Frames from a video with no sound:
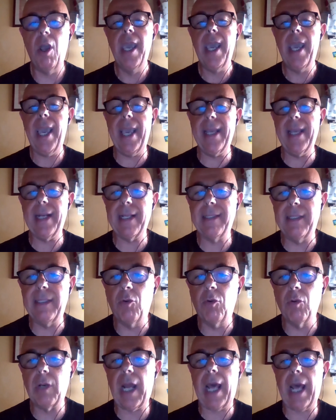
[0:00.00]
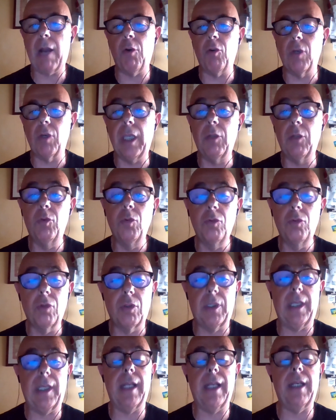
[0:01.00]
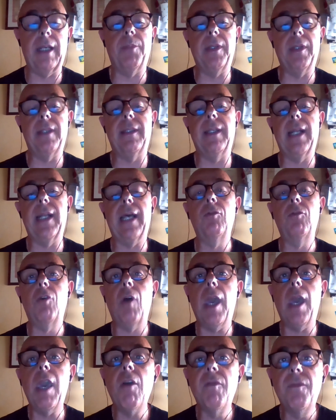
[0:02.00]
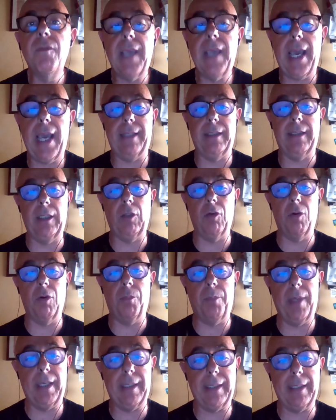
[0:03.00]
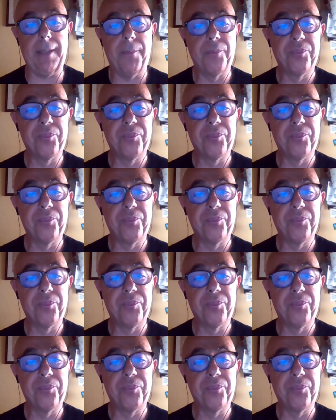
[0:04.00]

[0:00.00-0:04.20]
e rassicurarlo che tutto sarà ripristinato è un viatico per